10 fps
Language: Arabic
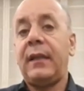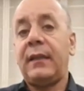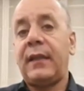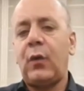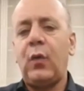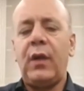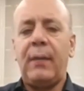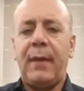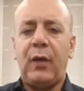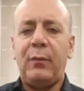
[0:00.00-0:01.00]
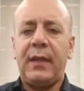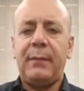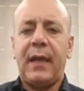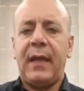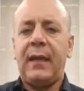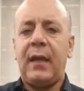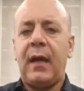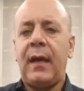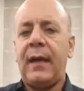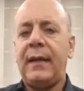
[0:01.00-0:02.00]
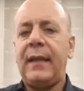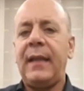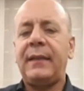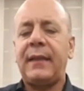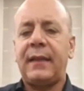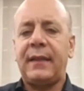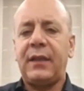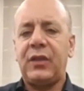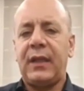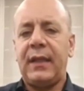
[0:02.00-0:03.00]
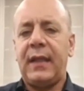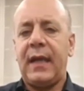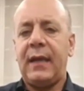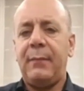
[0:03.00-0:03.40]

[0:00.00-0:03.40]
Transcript: تقول المعلومات بانها لن تتجه الى